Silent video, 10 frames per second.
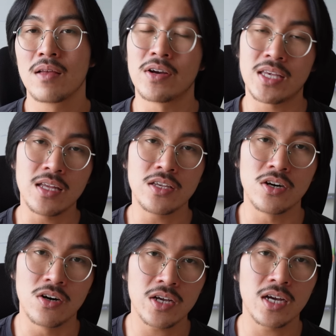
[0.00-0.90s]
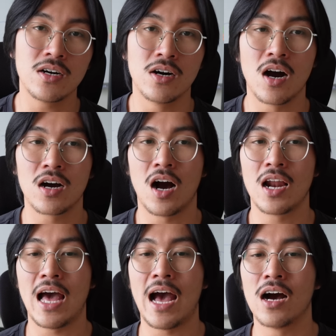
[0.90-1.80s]
Và trên thị trường có những người họ gọi
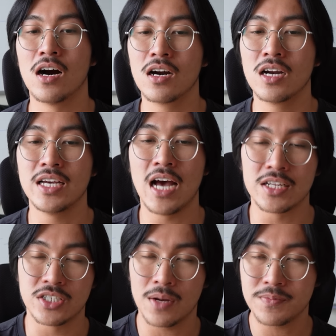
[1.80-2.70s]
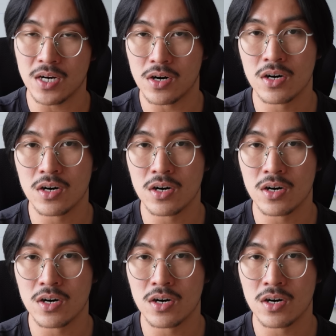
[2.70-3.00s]
là early adopter,